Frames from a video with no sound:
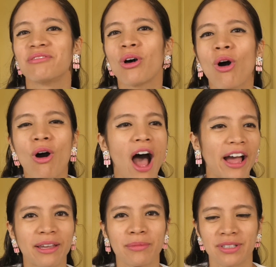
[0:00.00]
no
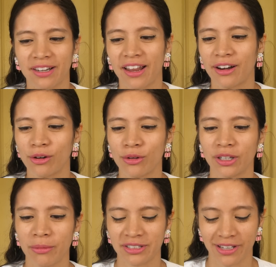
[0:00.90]
hay que mezclarlo
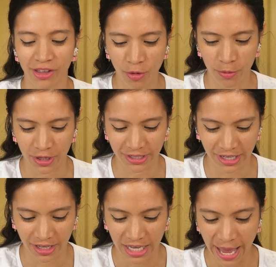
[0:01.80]
demasiado, pero es
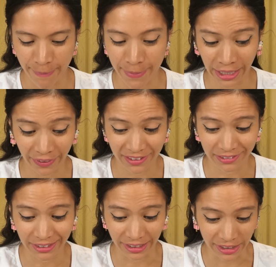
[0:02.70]
que me quedé
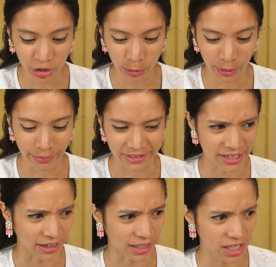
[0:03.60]
sin líquido para
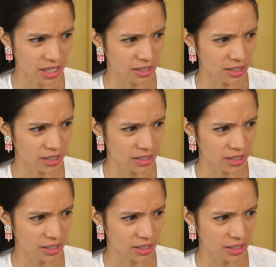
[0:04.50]
mezclar y